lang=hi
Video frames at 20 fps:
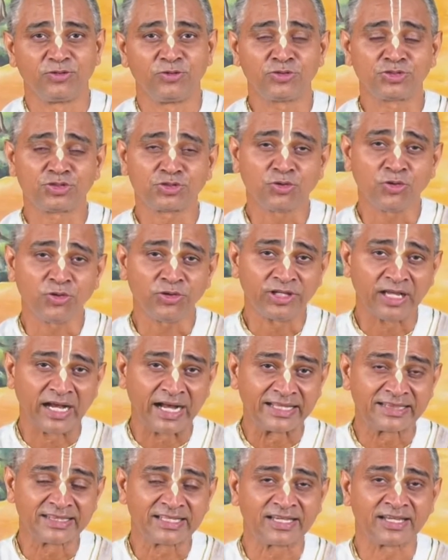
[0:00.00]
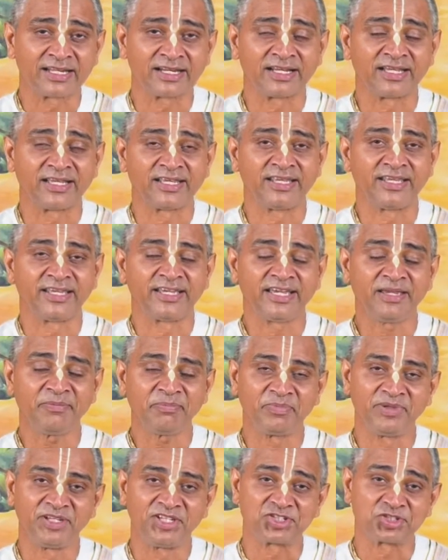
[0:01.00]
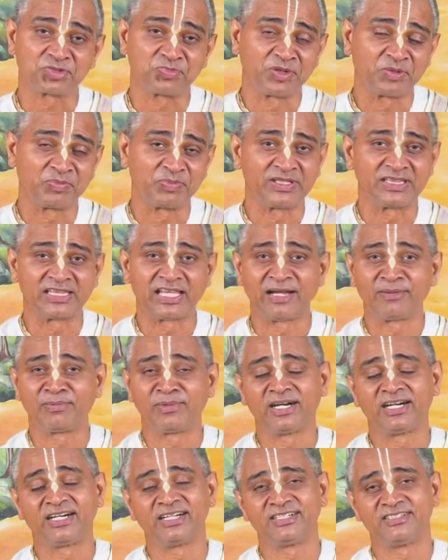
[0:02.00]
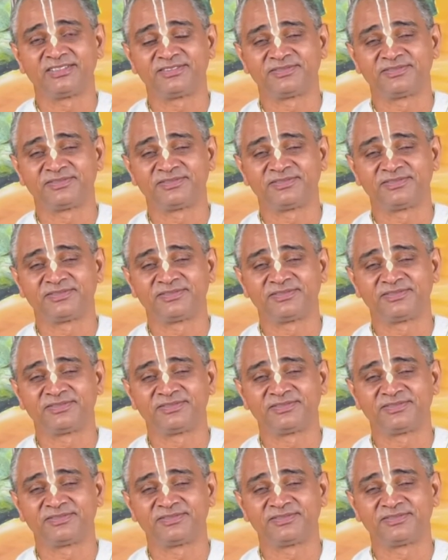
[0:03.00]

उसको याद कर रहे हैं भीष्म पितामह